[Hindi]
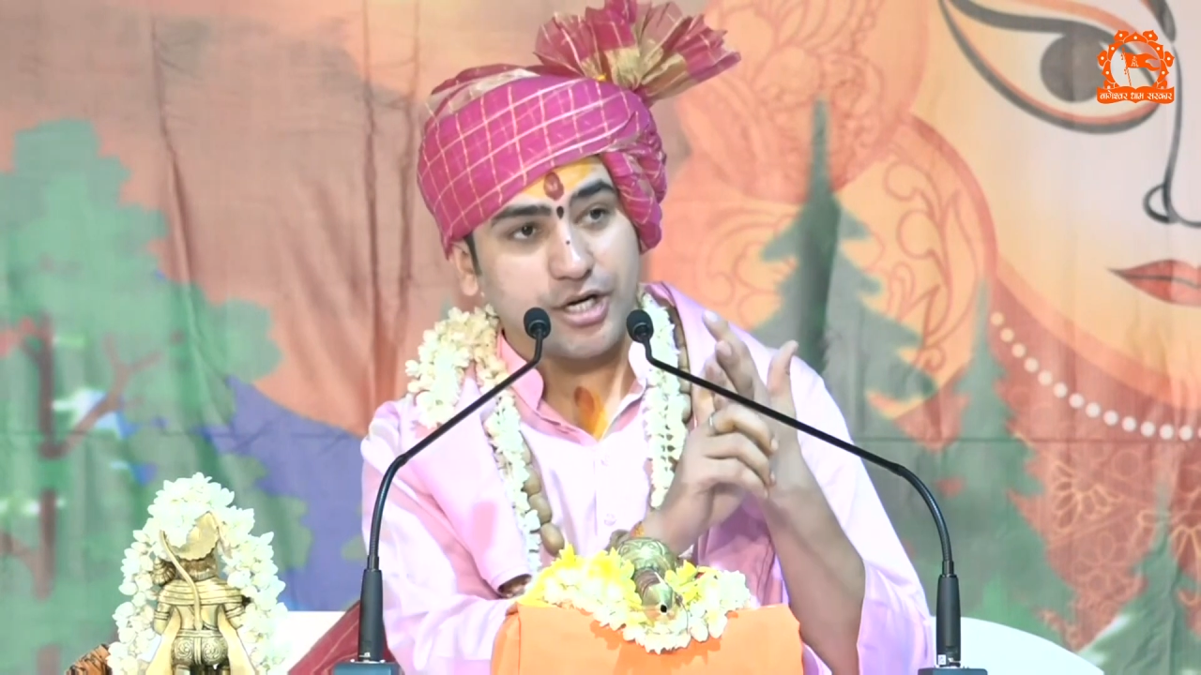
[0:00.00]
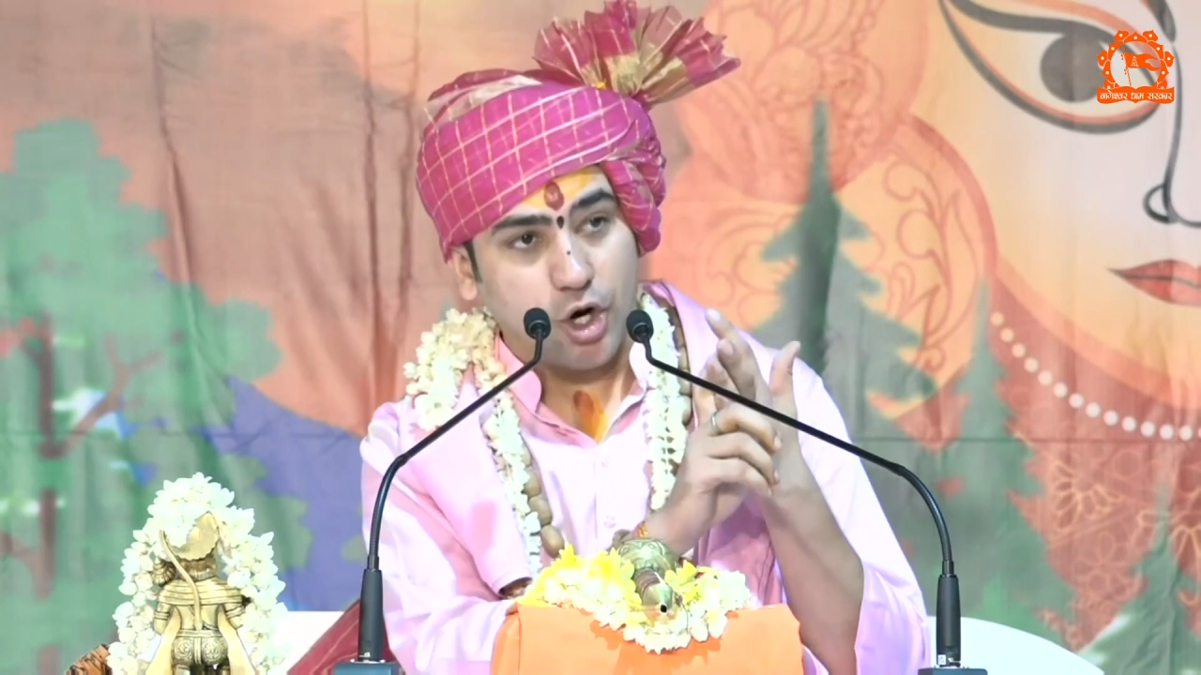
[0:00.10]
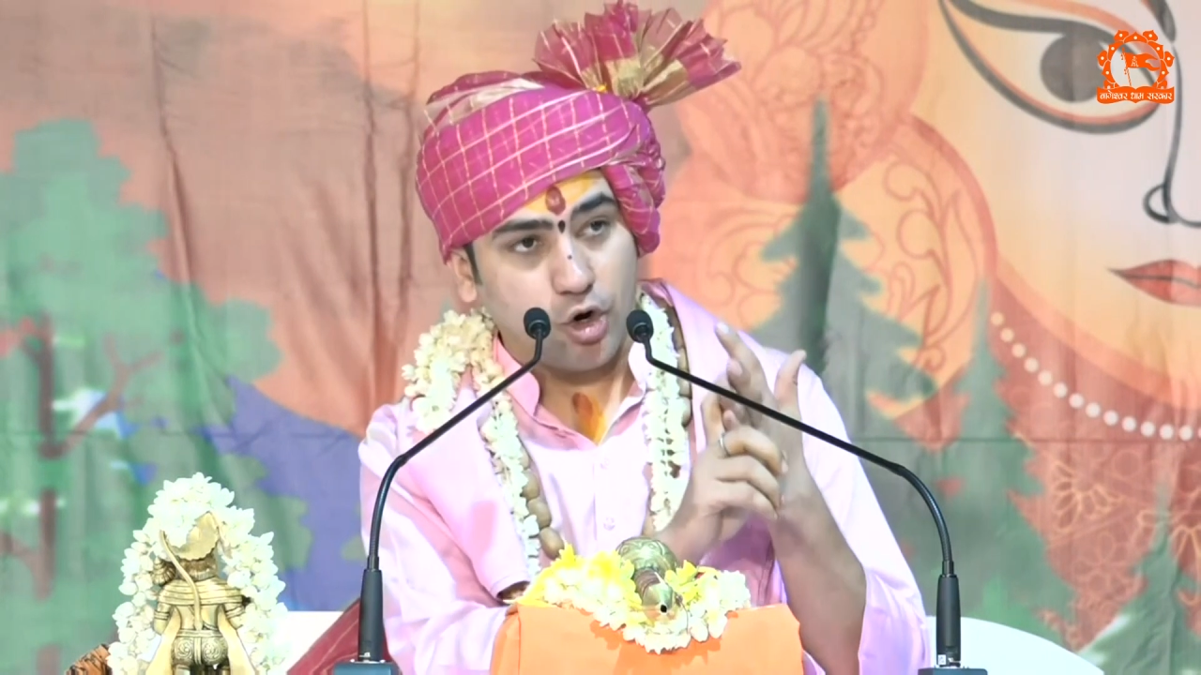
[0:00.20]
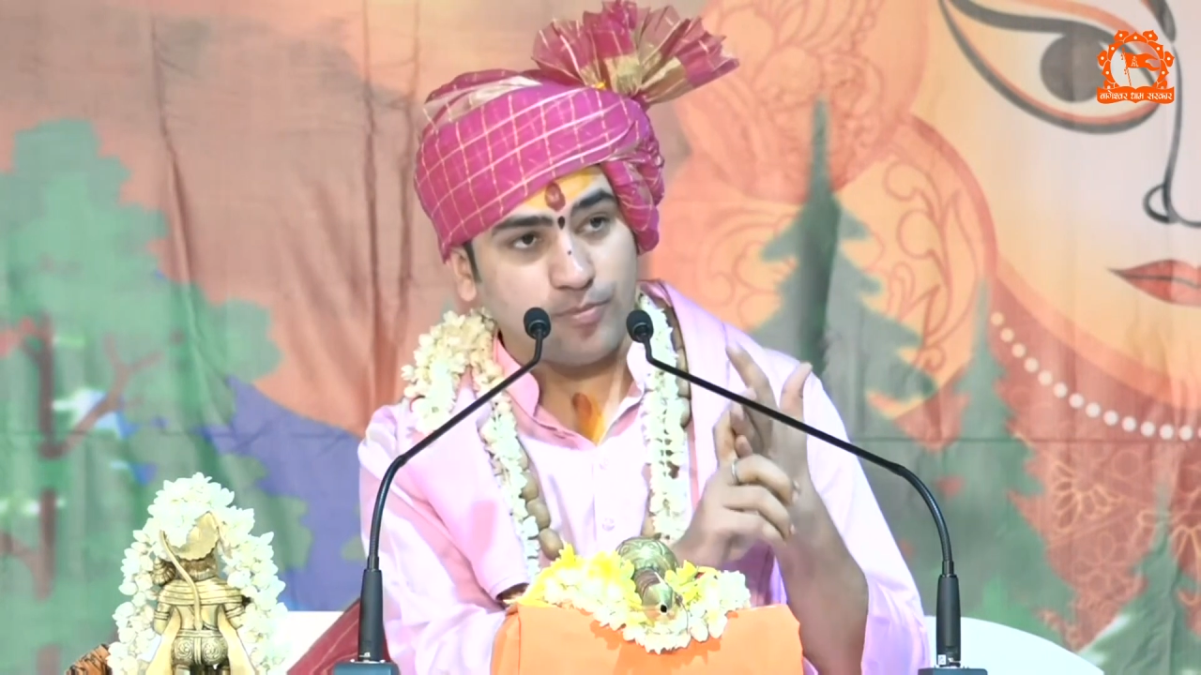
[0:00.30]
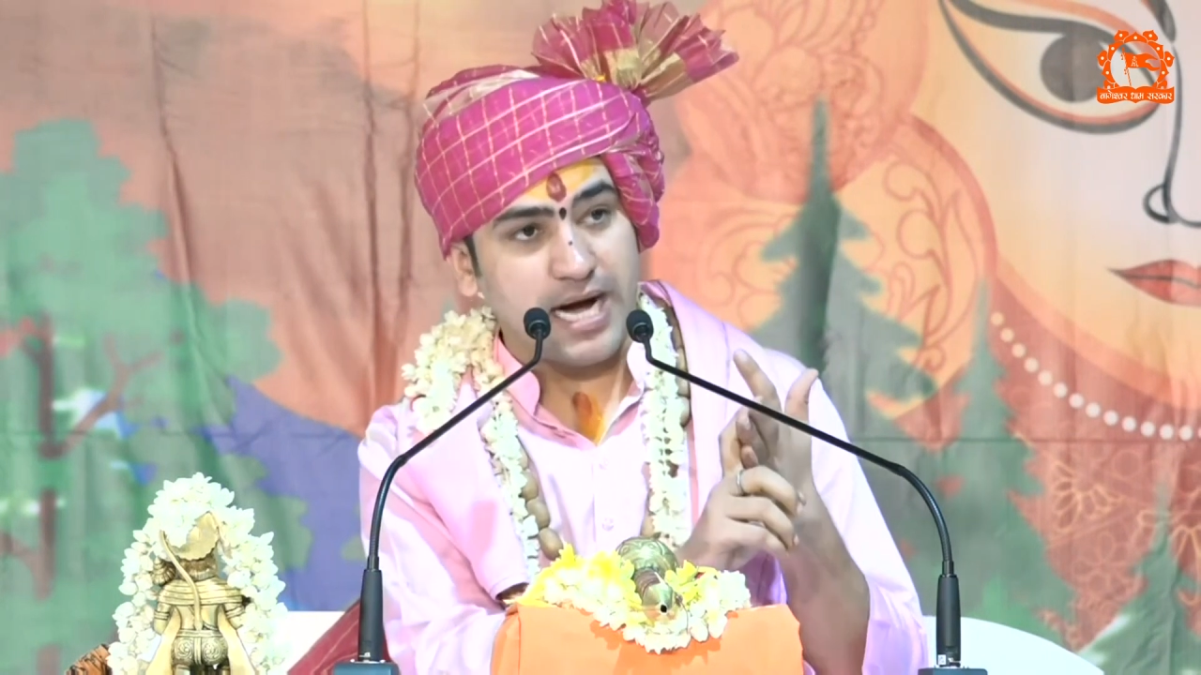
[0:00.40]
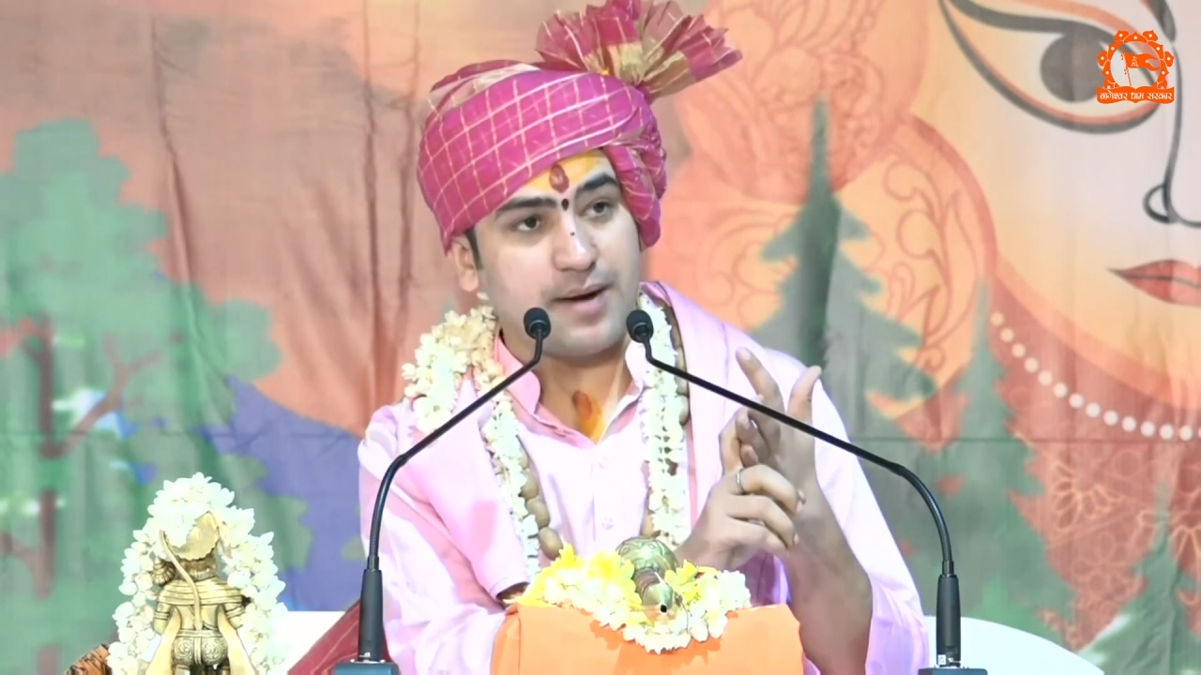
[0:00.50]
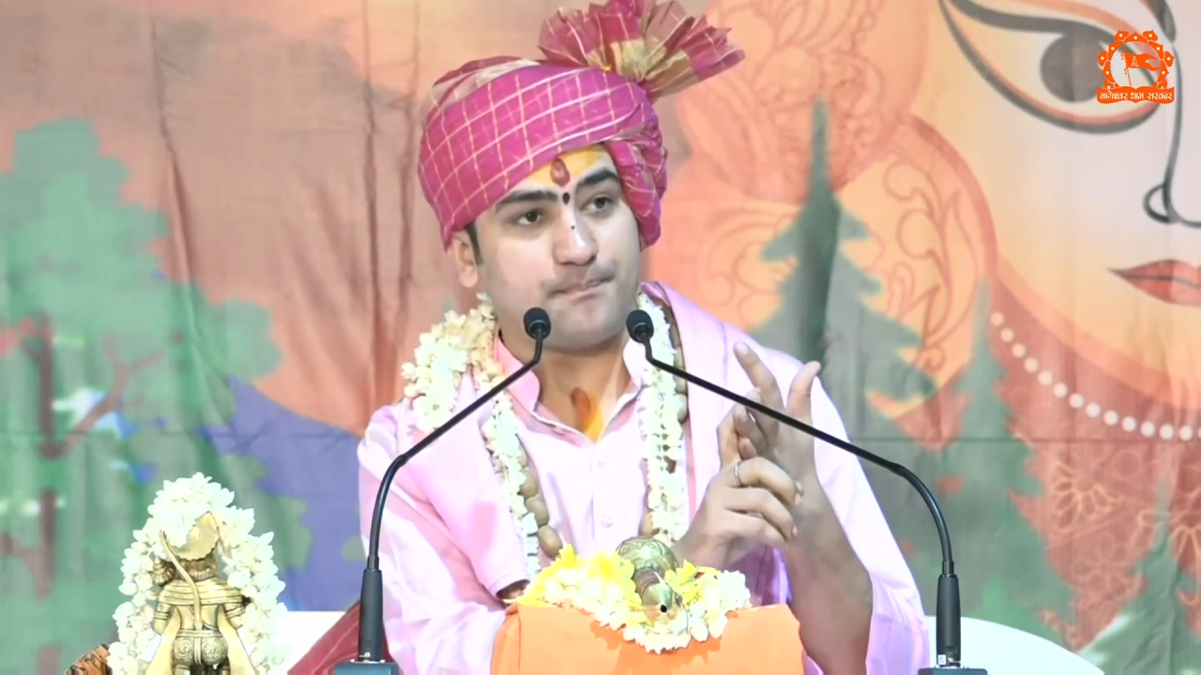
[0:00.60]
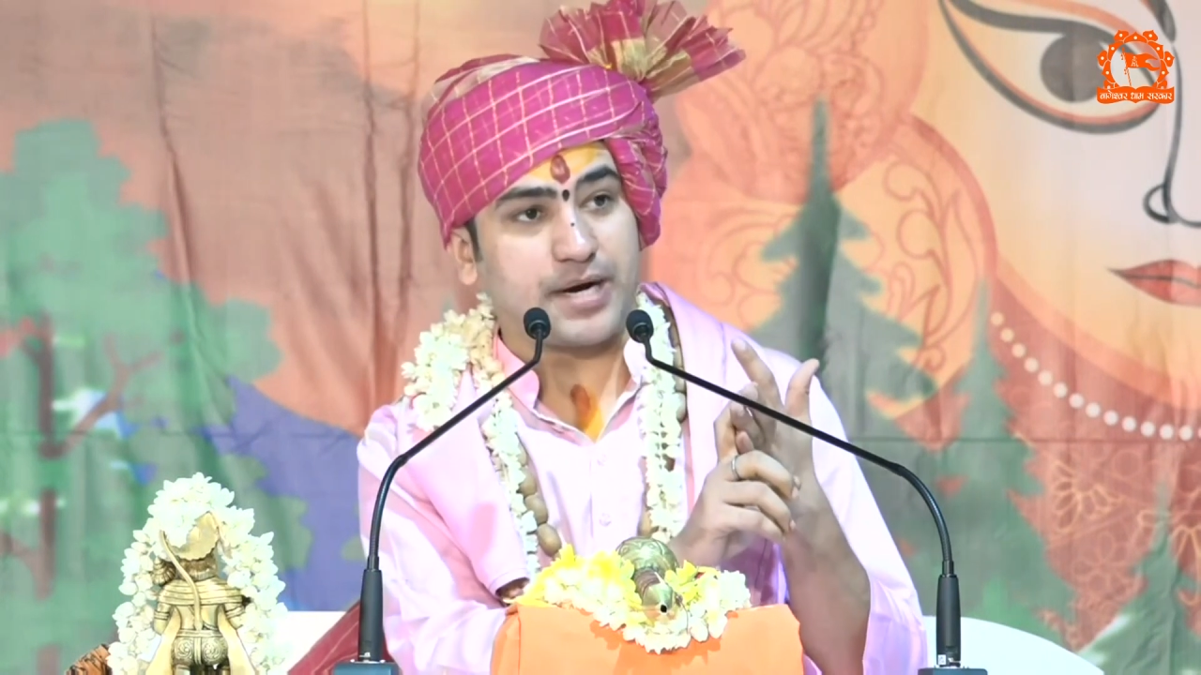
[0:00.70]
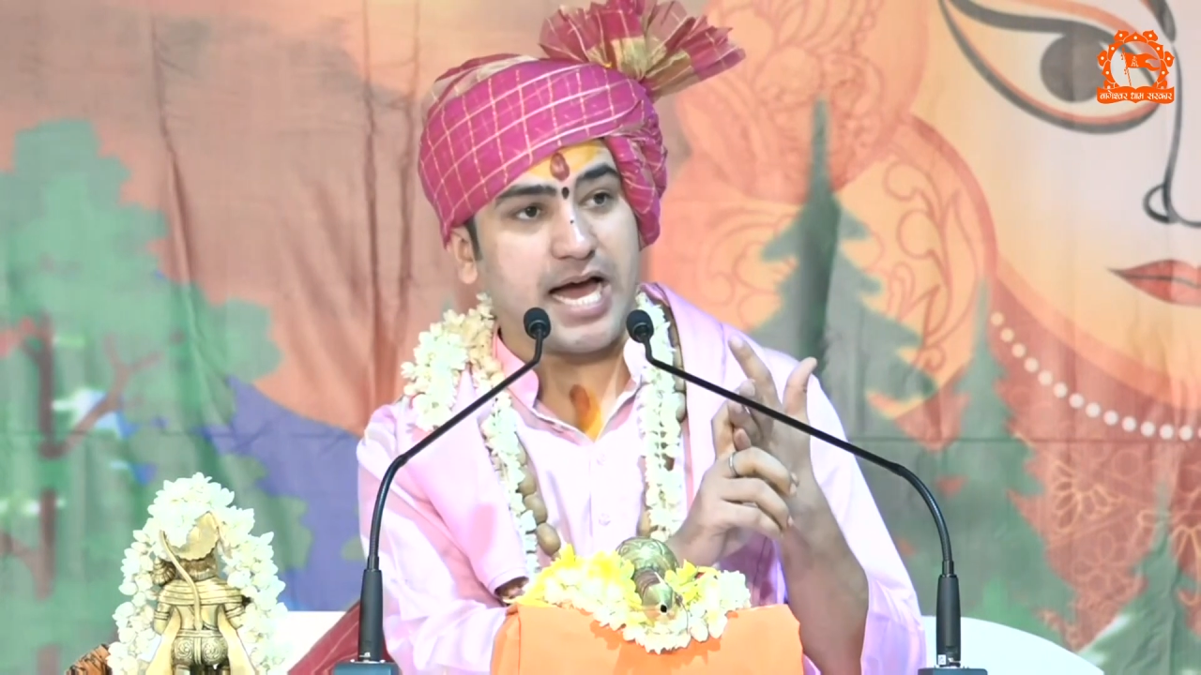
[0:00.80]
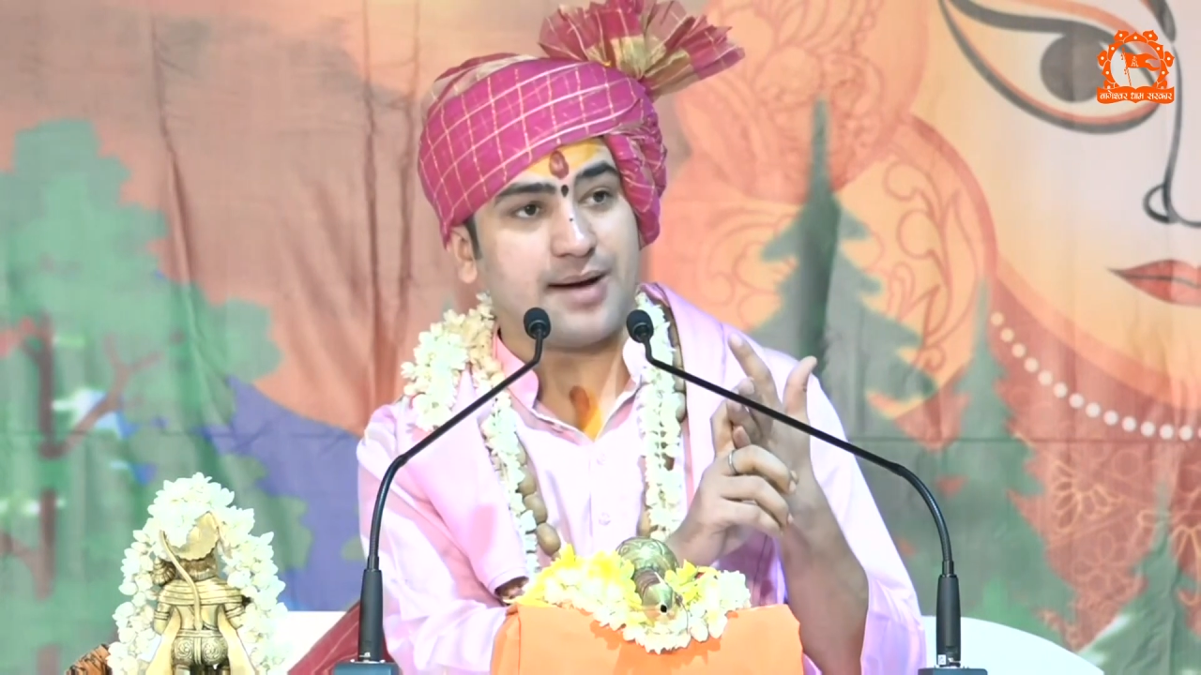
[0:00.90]
नौवा
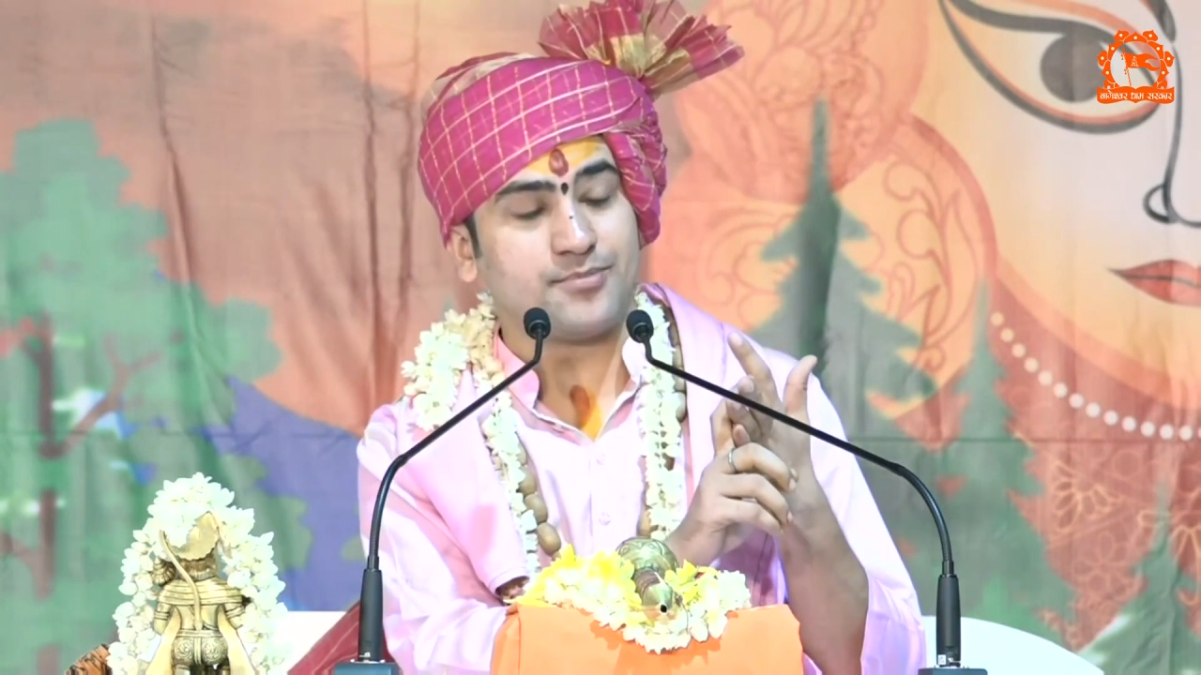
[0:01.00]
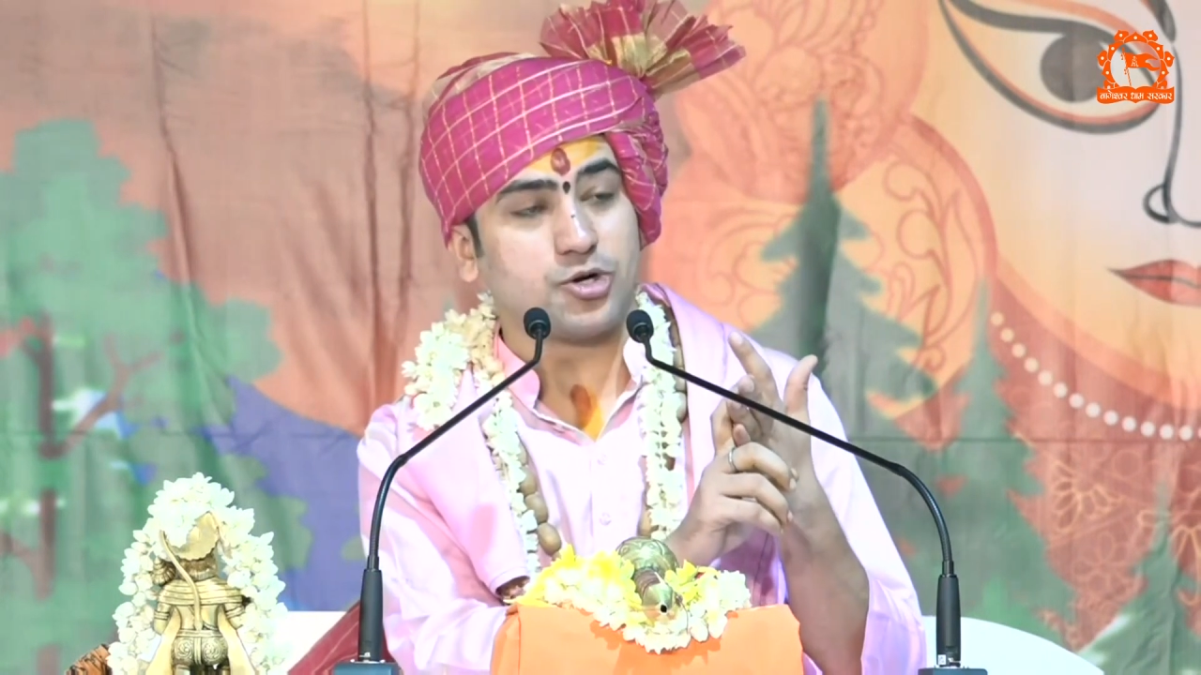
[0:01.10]
प्रणाम